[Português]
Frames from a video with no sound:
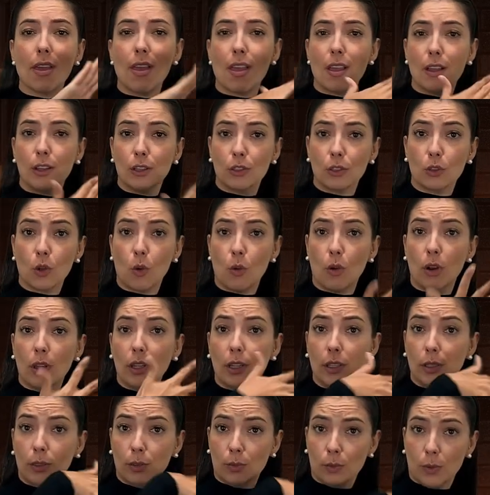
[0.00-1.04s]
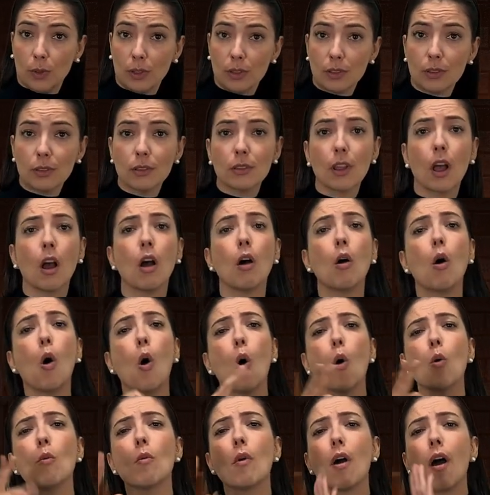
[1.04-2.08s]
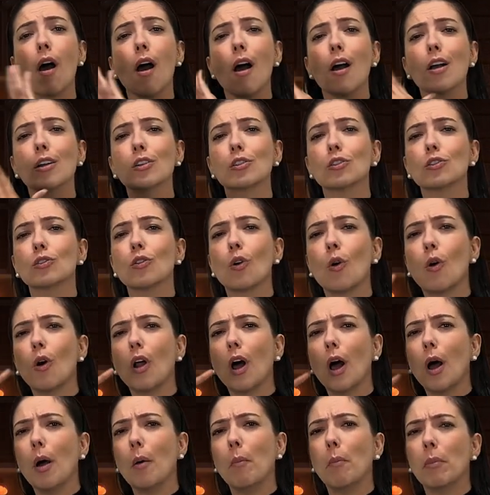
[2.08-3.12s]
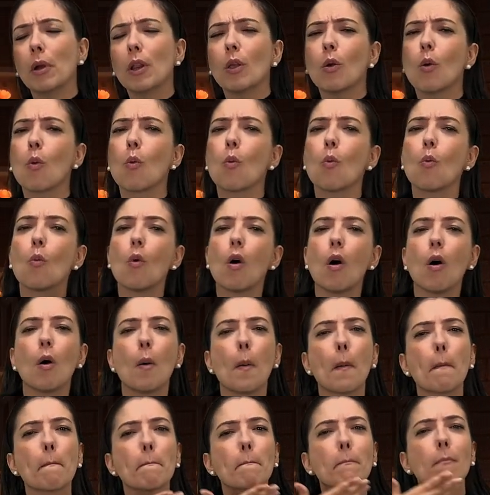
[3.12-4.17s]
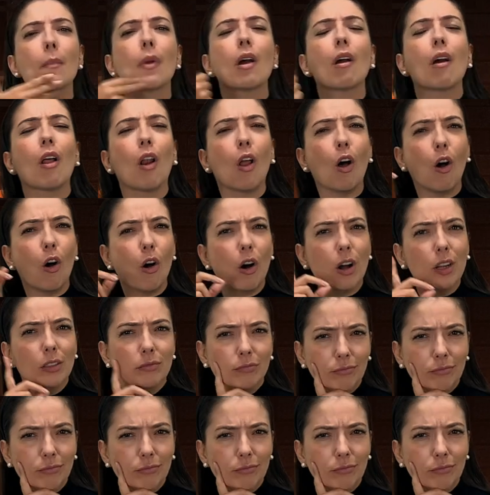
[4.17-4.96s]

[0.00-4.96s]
Escola inclusiva ou escola bilíngue? Qual a melhor?